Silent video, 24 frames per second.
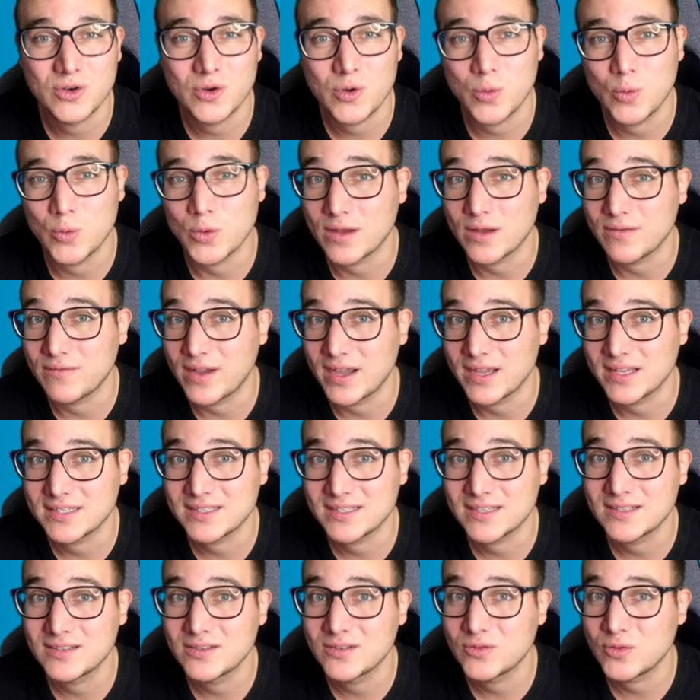oder
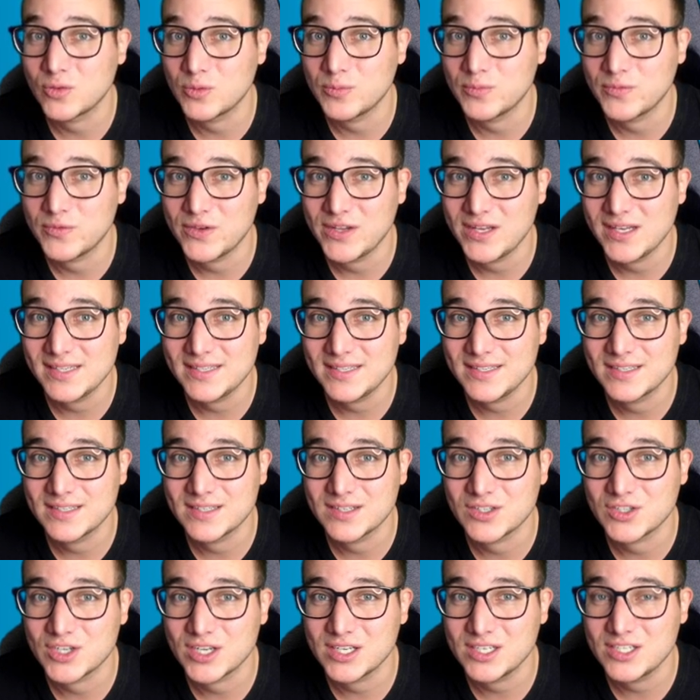erweitern, so empfehle ich dir
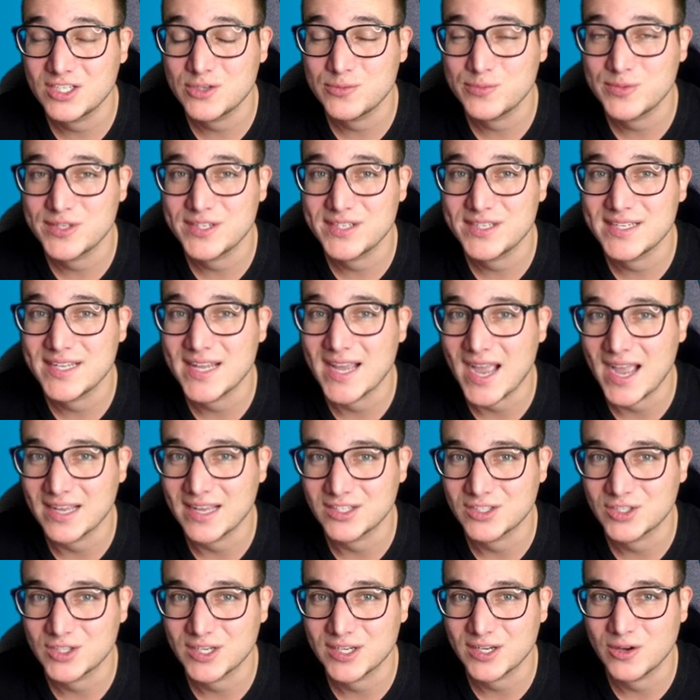den ChatGPT
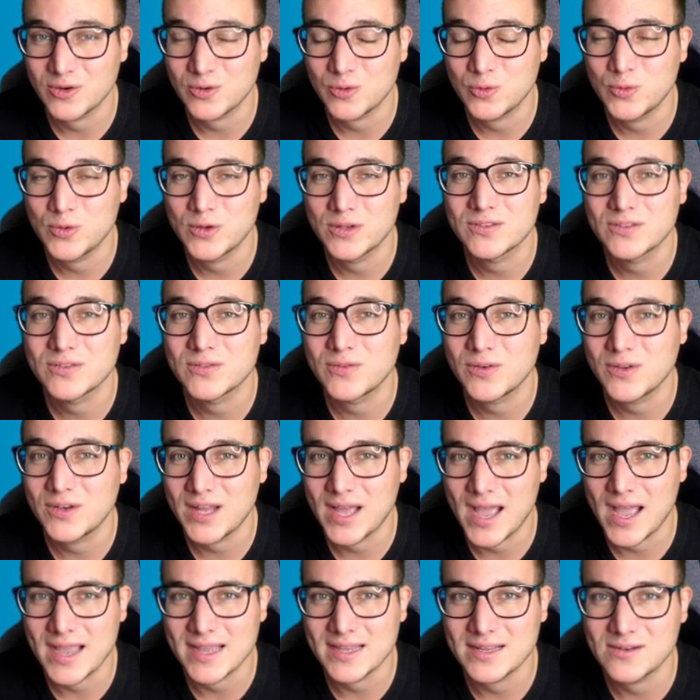Einsteigerkurs von
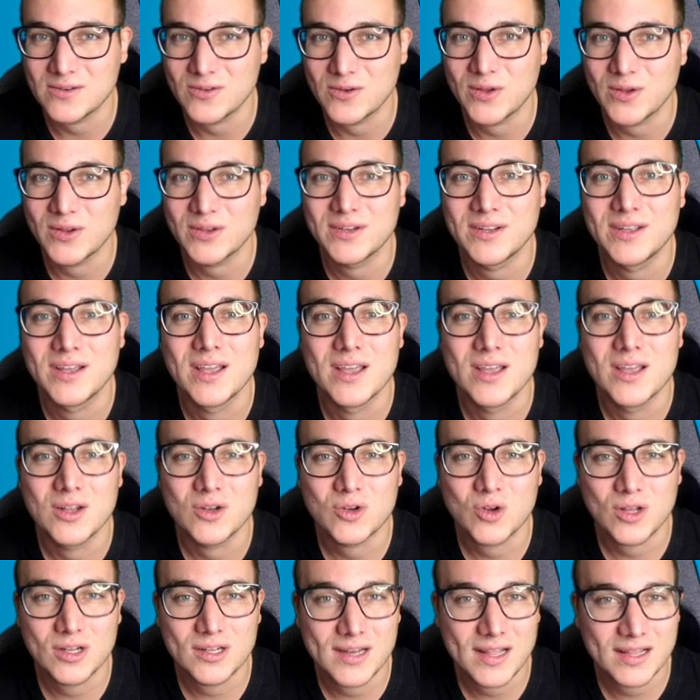iLearn.
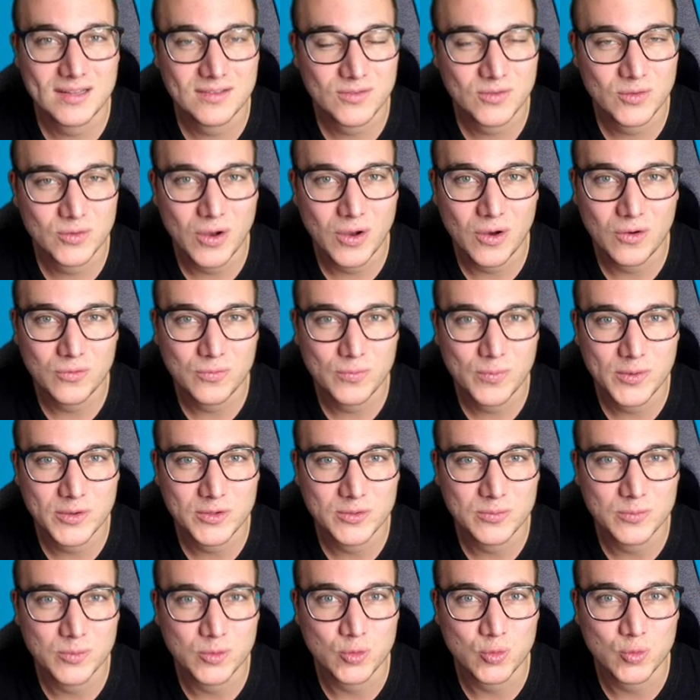Dort lernst du in
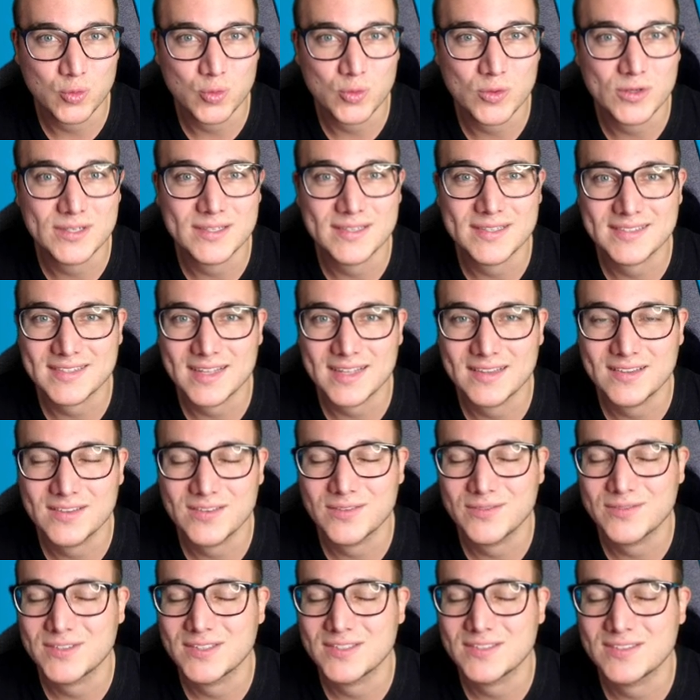aufbauenden Modulen das
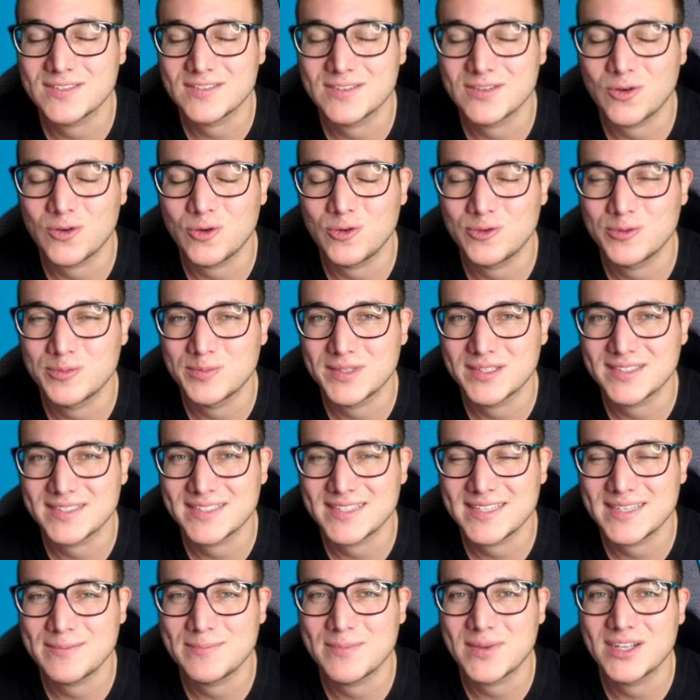ganze Wissen rund um das
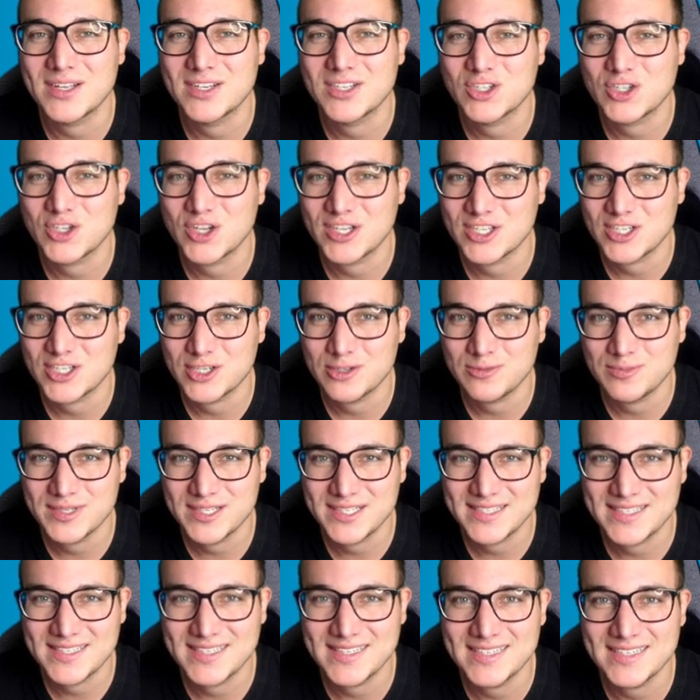Thema
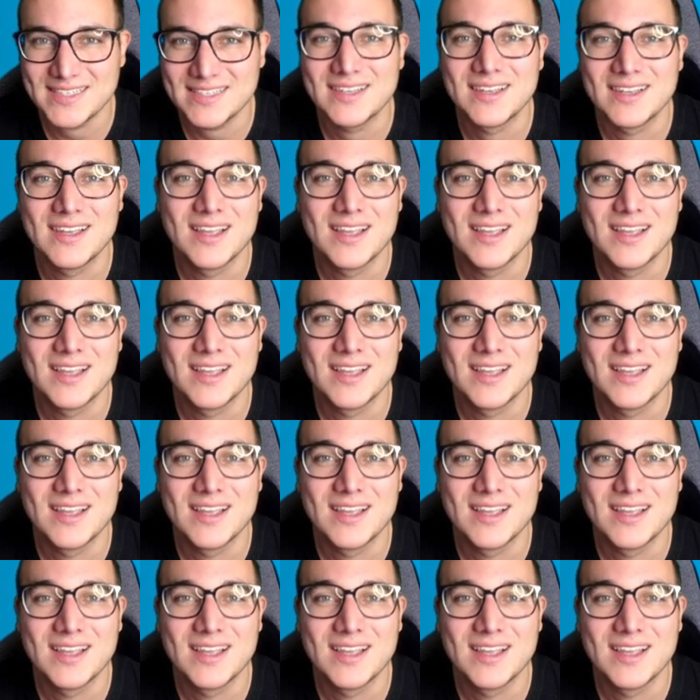ChatGPT.